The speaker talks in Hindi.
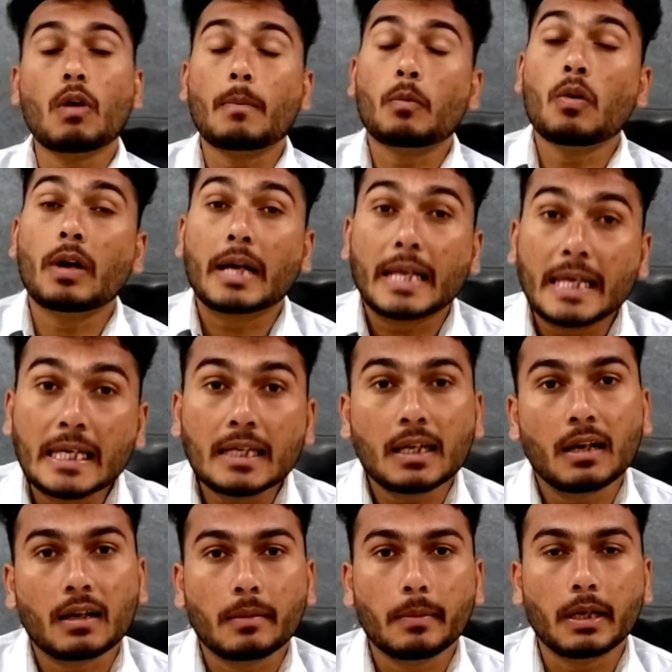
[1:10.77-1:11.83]
वो आपको ग्रीन
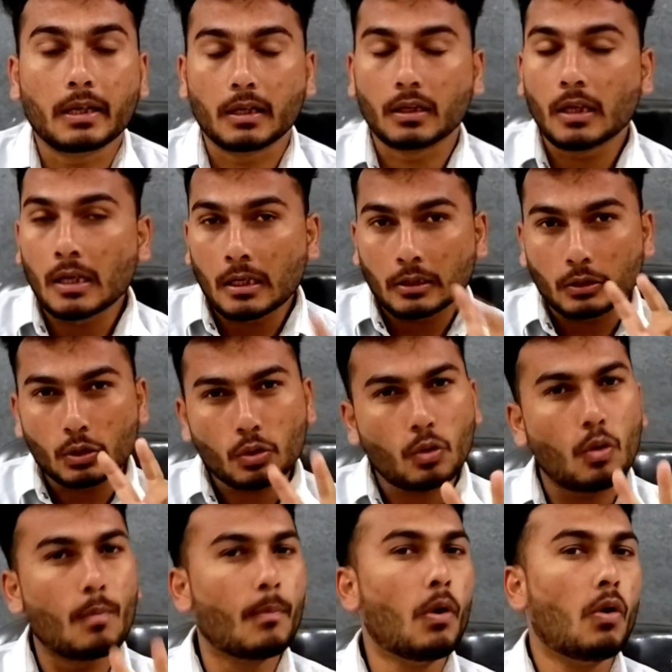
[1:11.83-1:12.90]
कलर के मिलेंगे जो
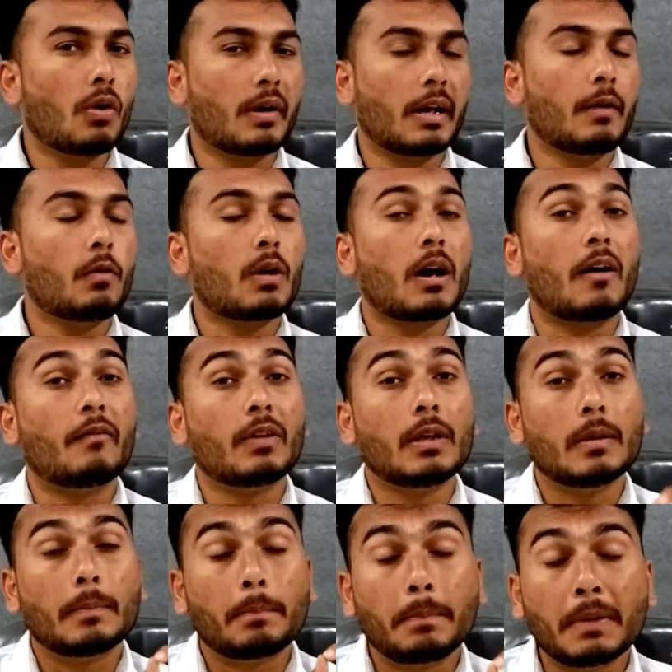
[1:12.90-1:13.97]
कॉम्बो होगा ना वो काफ़ी
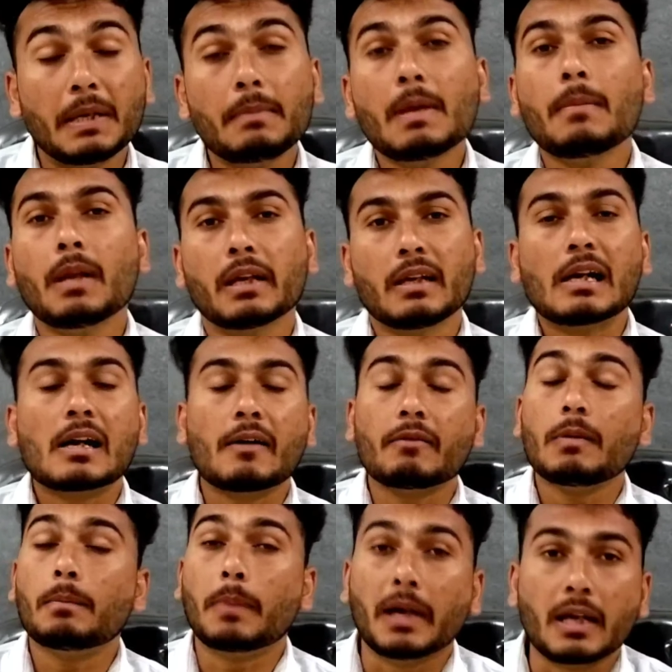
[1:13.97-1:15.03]
प्रीमियम लगेगा
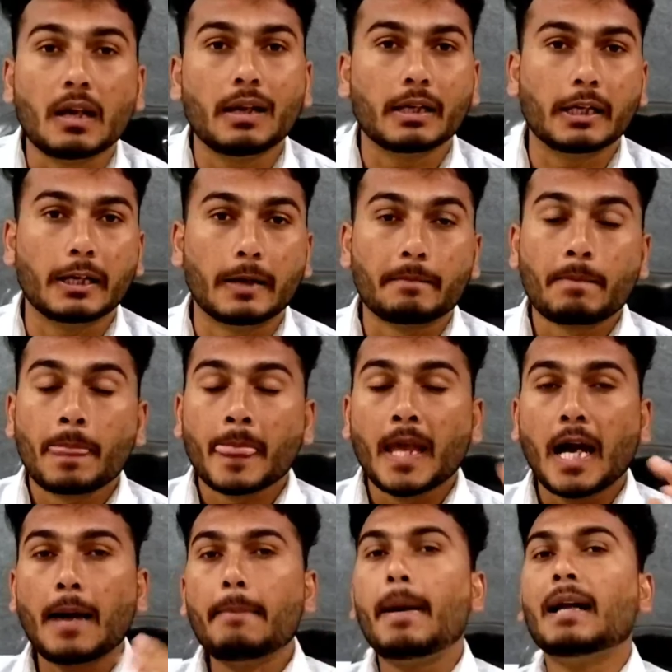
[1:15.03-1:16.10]
काफ़ी बढ़िया लगेगा
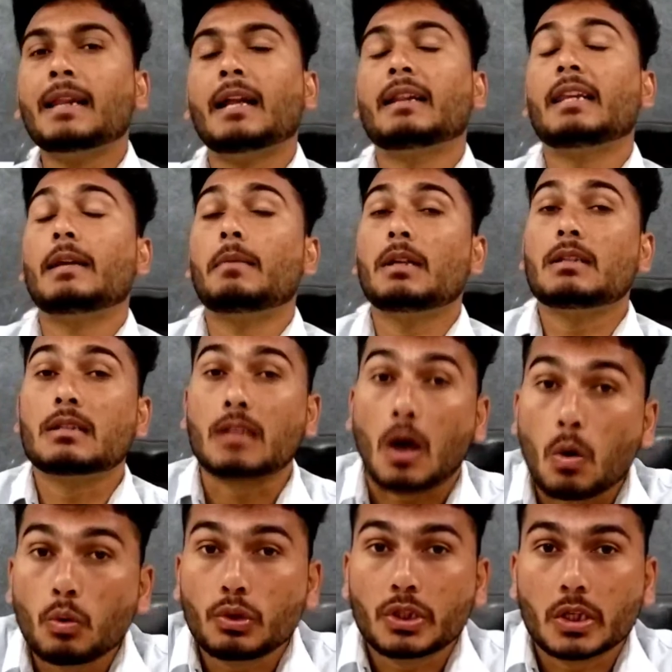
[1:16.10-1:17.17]
अब बात आती है भाई
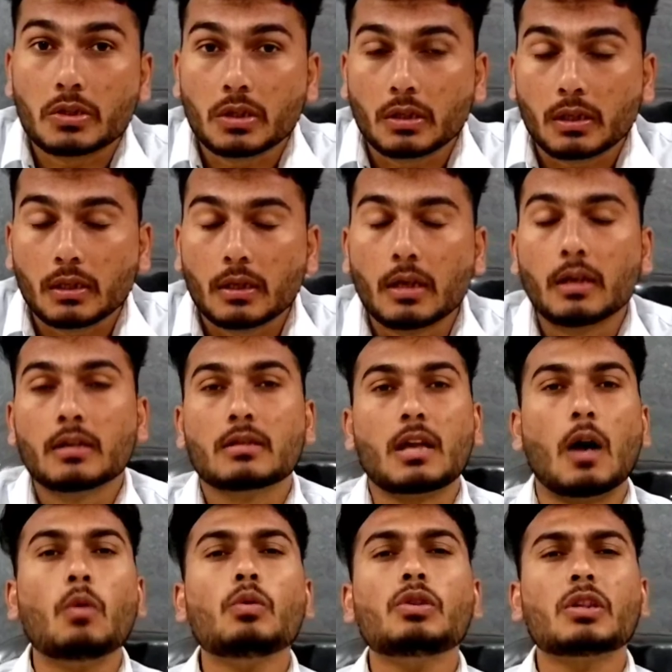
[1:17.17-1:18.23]
साउंड सेक्शन की
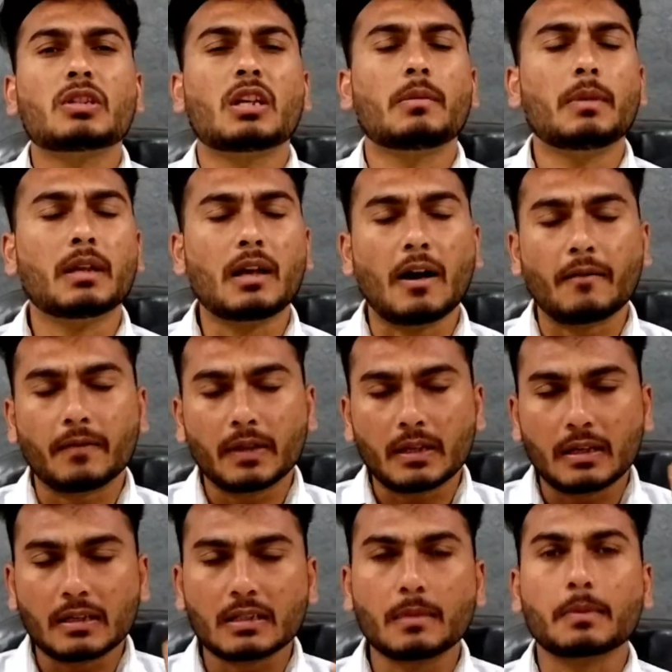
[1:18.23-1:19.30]
साउंड सेक्शन में काफ़ी
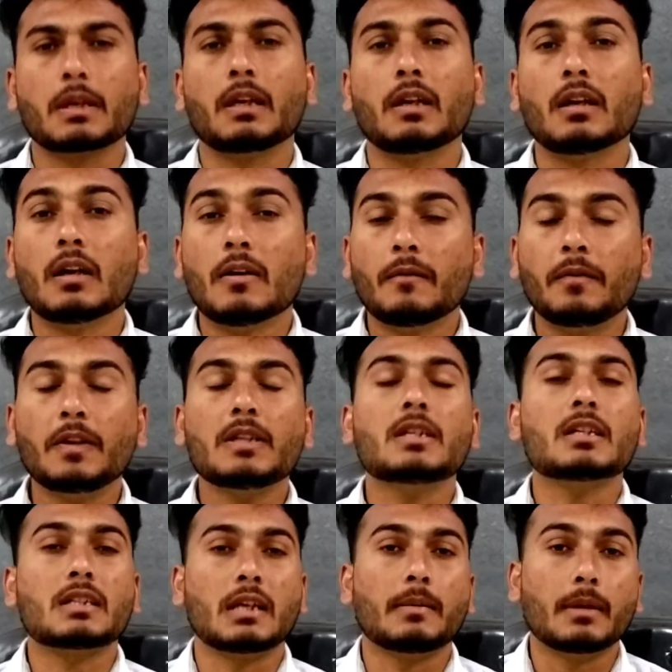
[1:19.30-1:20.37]
गजब के
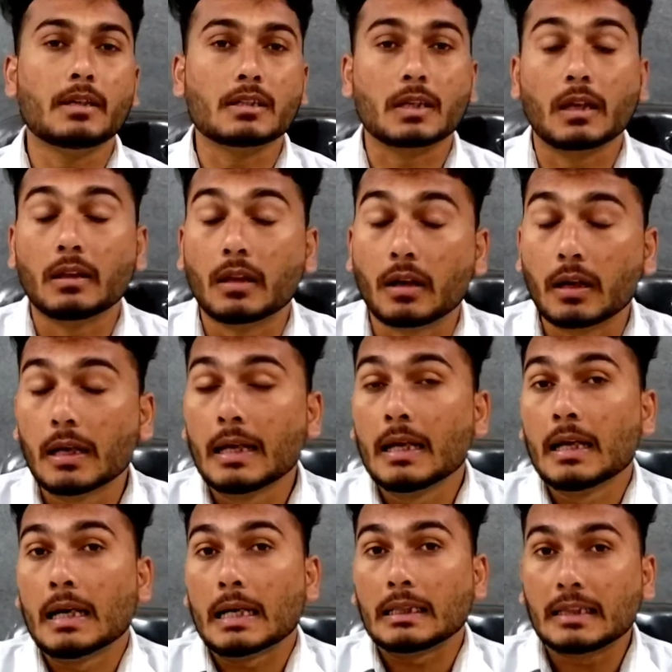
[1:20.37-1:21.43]
फीचर्स है भाई इसके अंदर
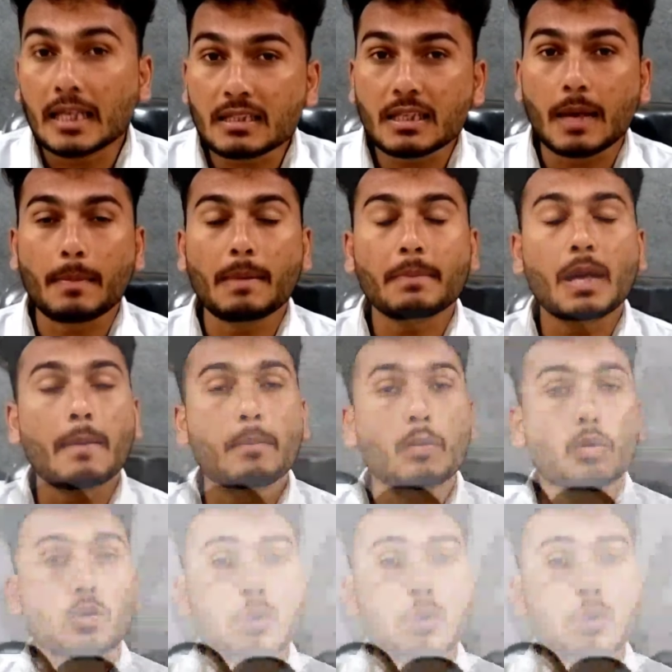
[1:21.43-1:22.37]
10 एम mm के आपको